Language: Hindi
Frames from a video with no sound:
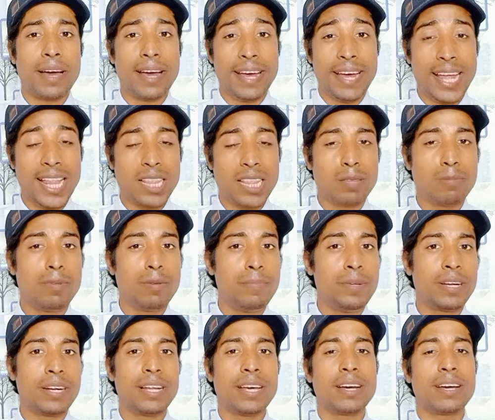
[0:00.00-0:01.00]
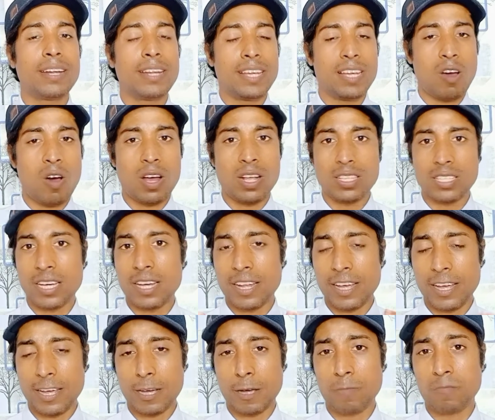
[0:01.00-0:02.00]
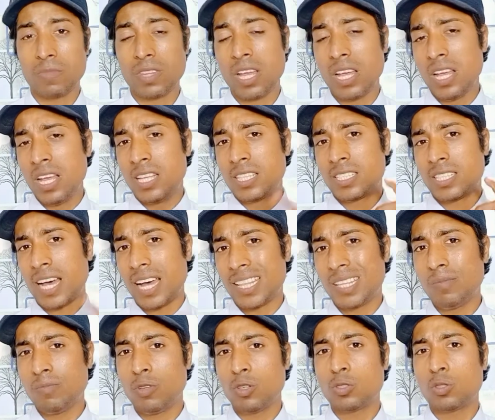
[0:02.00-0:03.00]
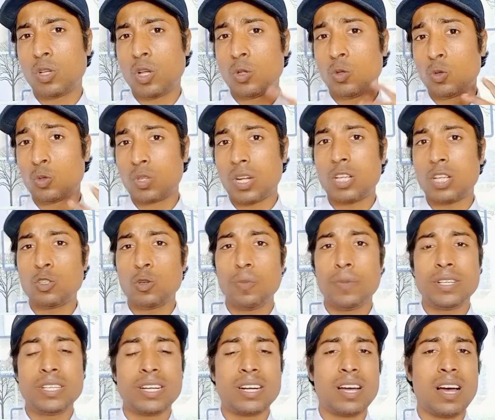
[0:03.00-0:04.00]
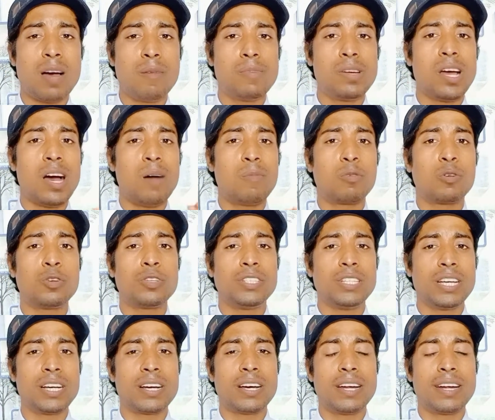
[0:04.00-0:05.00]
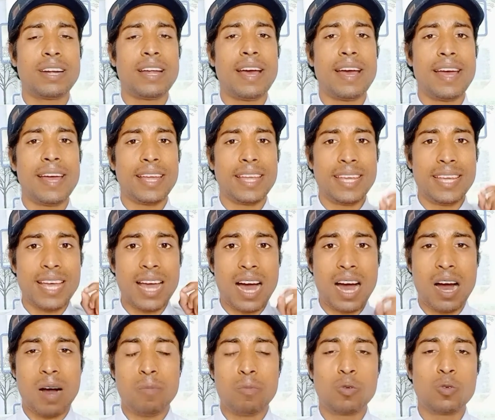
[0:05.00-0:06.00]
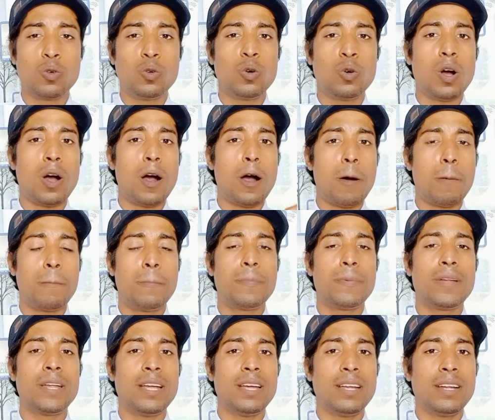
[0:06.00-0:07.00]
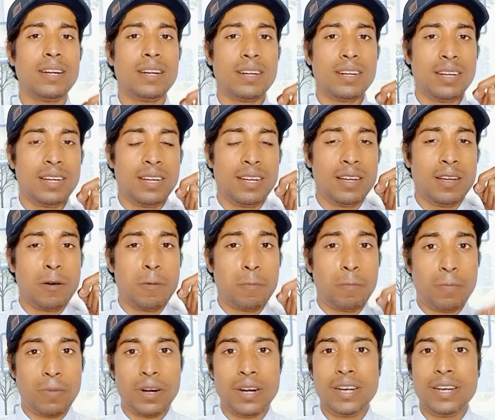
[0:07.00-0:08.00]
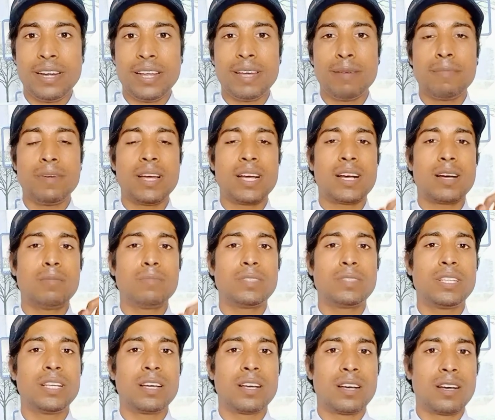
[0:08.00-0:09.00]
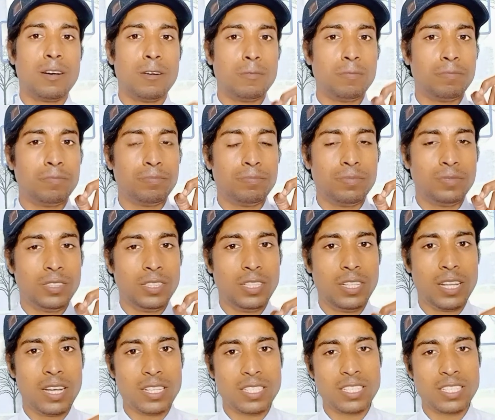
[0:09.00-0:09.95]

हेल्थ भी बिगड़ेगा नहीं अच्छा रहेगा साथ ही दोस्तों दूसरा जो मेजर काम है आपको ये करना है कि आपको अपने पर डे में कम से कम 10